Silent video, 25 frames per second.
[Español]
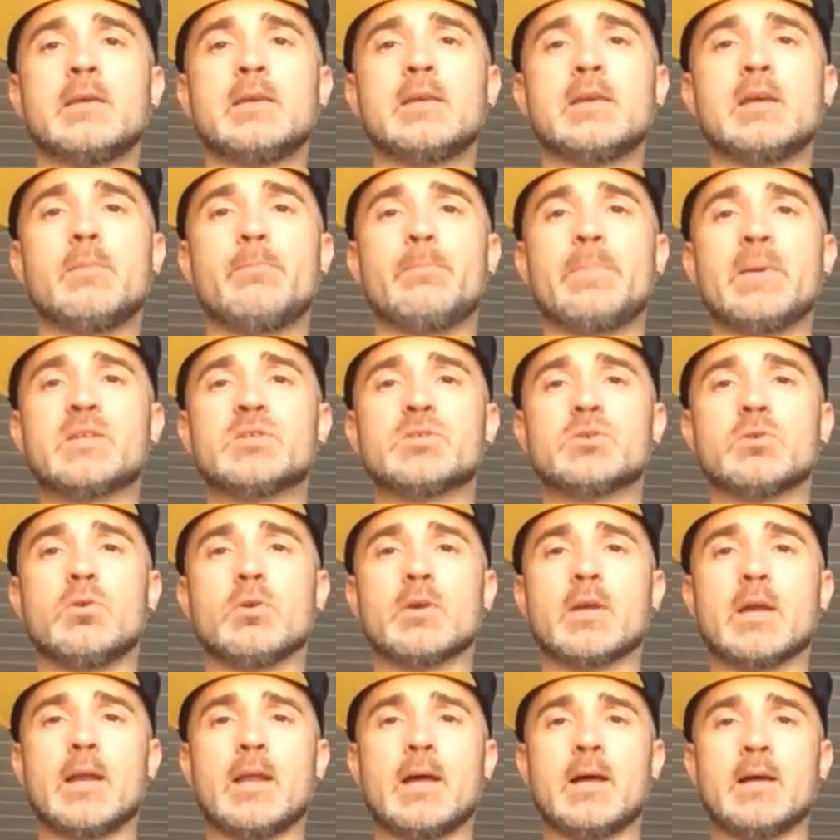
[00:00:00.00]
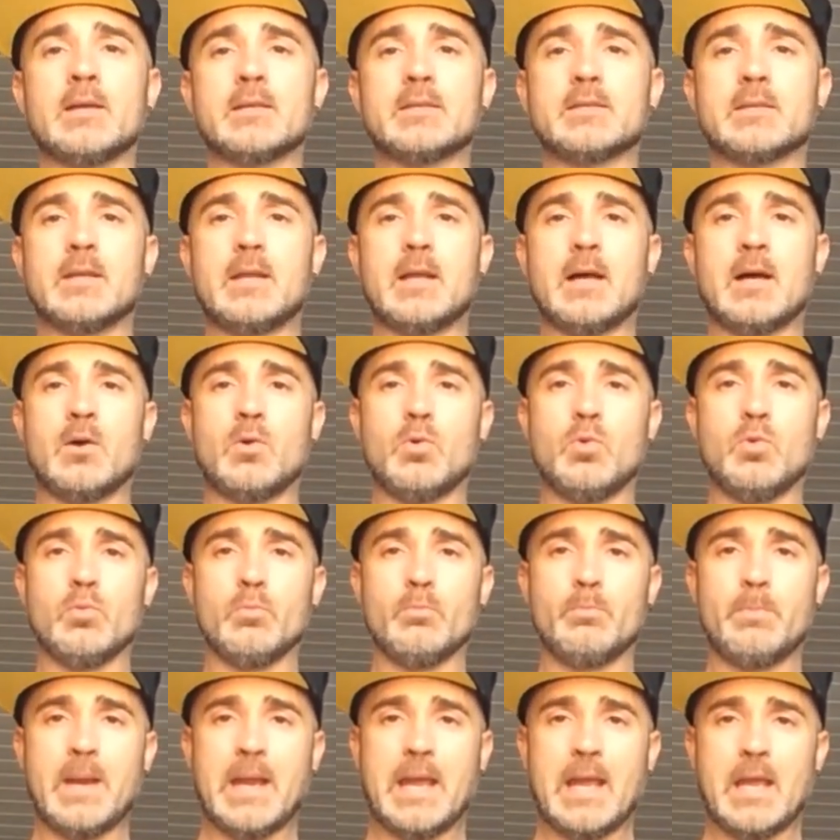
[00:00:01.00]
Y el pecho lo que hará será
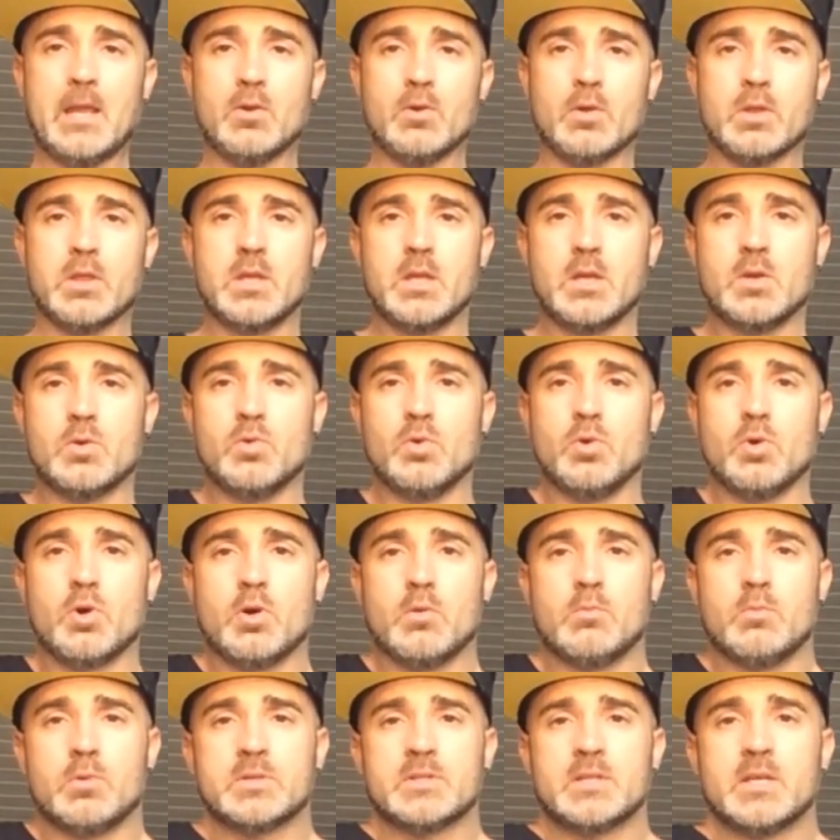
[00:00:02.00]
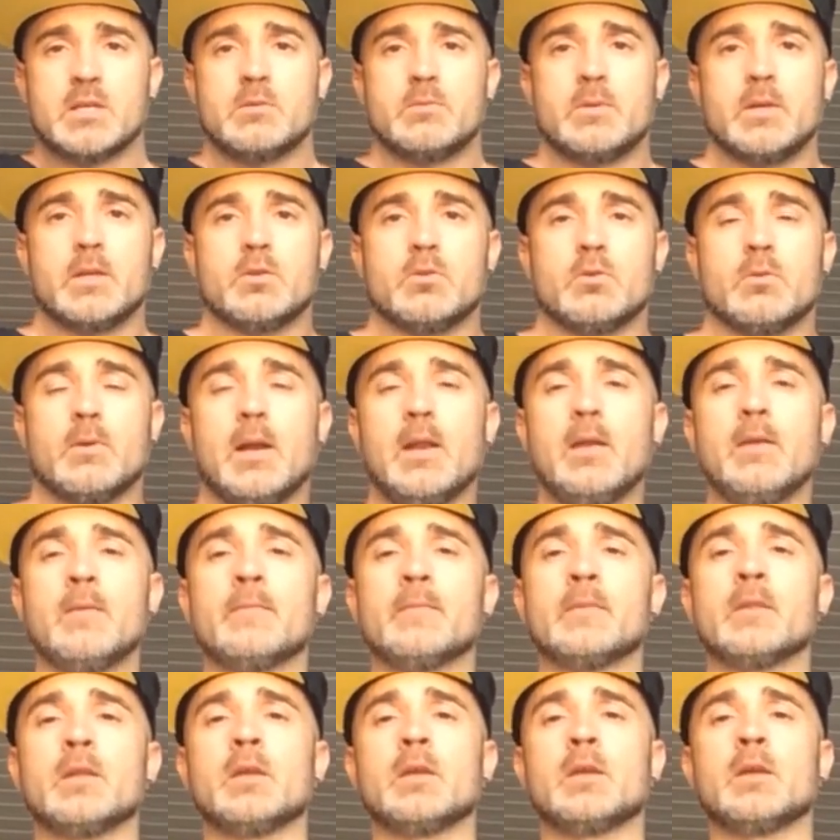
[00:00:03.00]
un pequeño círculo, como estáis viendo, ¿vale?
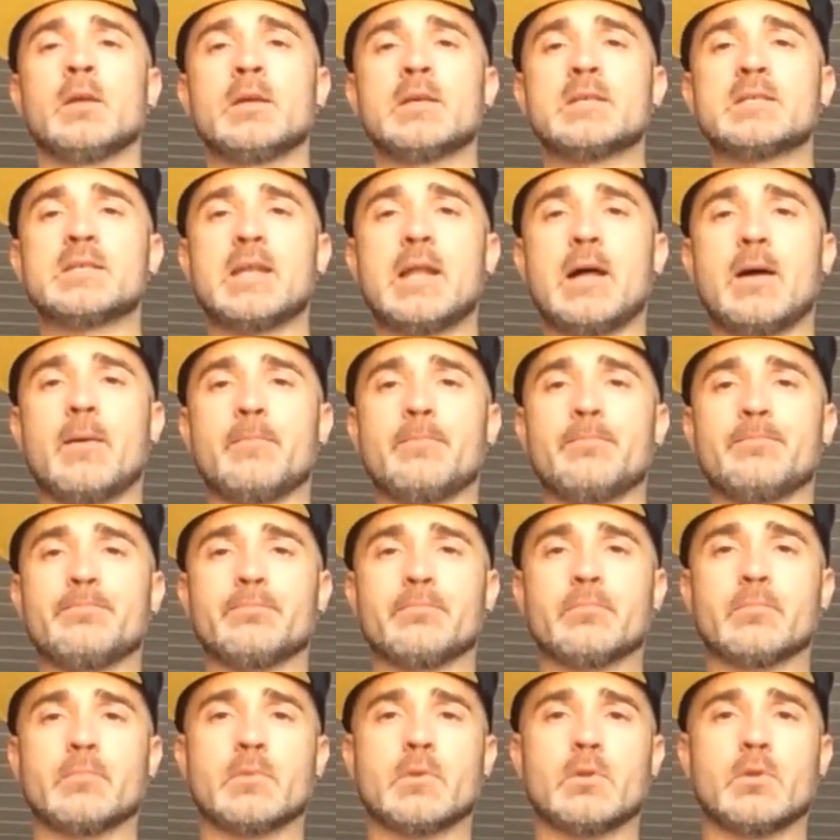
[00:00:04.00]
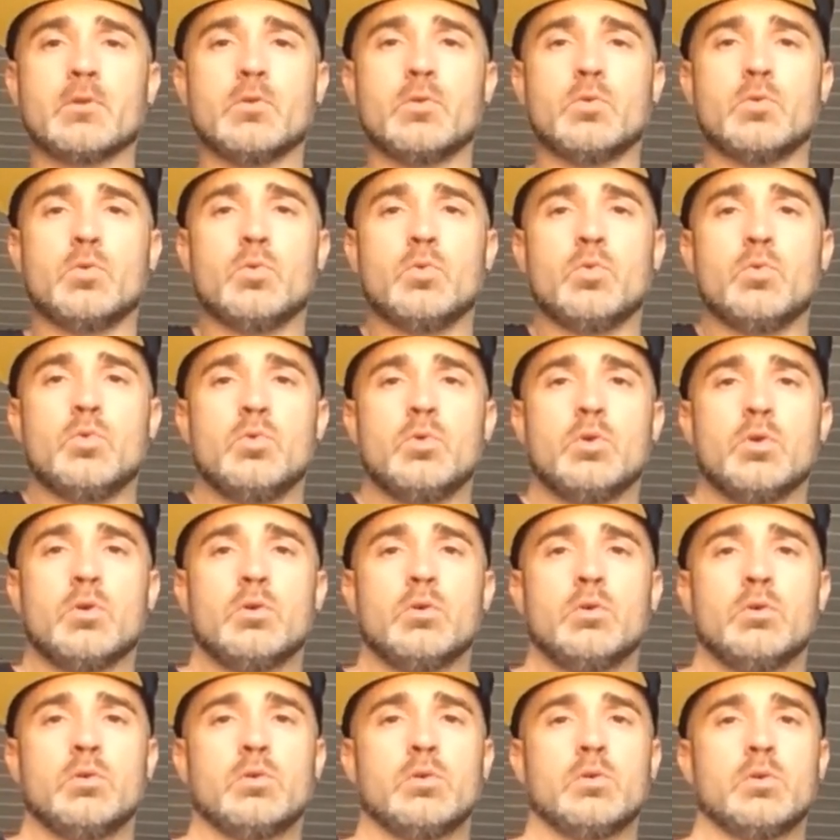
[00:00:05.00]
Será
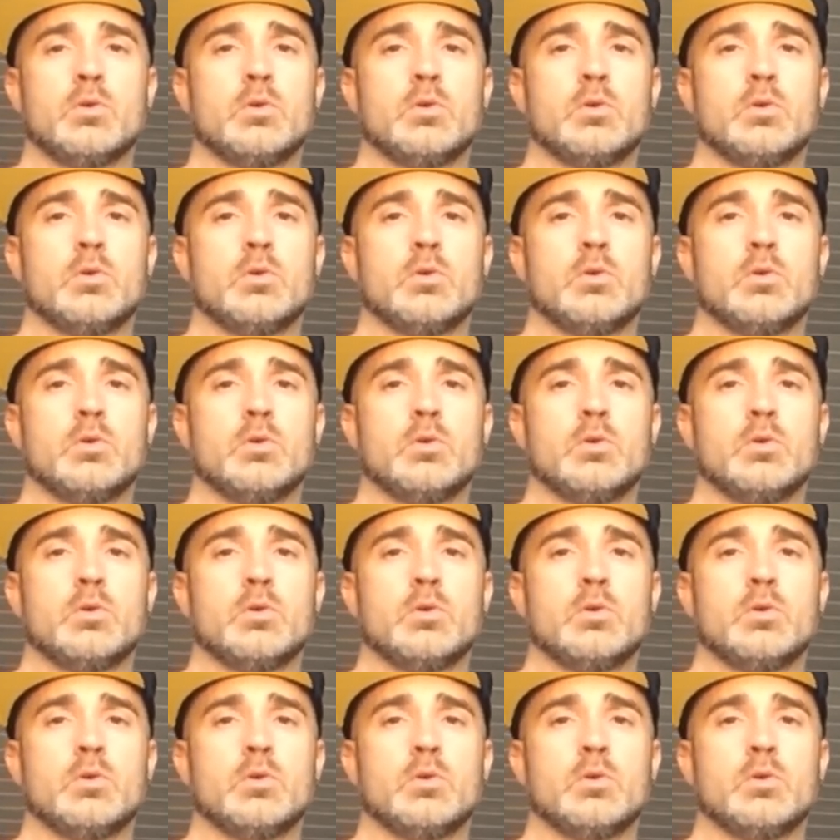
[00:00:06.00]
1,